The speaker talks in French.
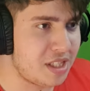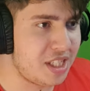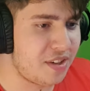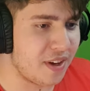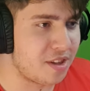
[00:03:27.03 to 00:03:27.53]
Oh,
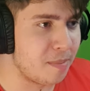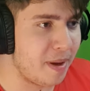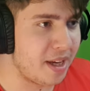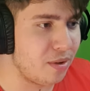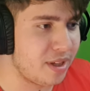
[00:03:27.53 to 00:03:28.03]
si je fais un top 1
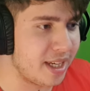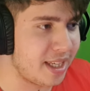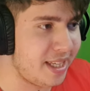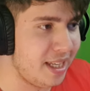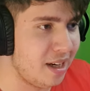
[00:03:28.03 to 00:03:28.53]
avec aucun
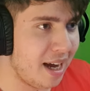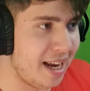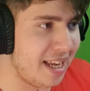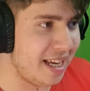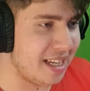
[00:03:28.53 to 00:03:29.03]
kill.
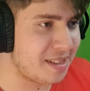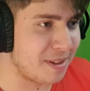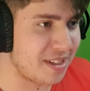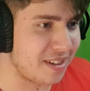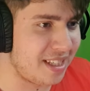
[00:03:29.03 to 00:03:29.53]
Allez,
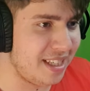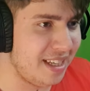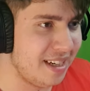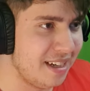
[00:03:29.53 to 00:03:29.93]
laisse-moi tranquille.